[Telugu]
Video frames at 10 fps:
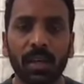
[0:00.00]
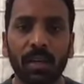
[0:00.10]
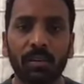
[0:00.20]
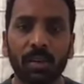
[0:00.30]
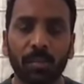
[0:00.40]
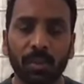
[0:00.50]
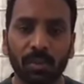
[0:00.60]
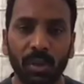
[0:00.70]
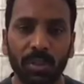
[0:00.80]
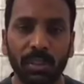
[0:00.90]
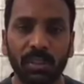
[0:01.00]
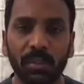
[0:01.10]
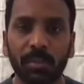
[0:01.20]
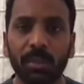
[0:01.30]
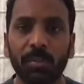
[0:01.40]
దాన్ని కూడా మేము సాల్వ్
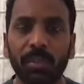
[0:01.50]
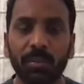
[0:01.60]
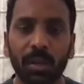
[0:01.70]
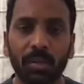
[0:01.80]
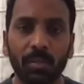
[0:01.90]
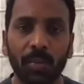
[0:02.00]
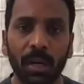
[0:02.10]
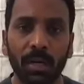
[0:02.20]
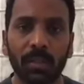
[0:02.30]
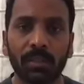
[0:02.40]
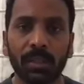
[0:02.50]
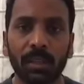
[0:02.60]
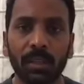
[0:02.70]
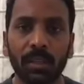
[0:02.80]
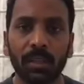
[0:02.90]
చేస్తామని చెప్పేసి వాళ్ళతో మాట్లాడడం
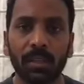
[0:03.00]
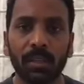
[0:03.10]
జరిగింది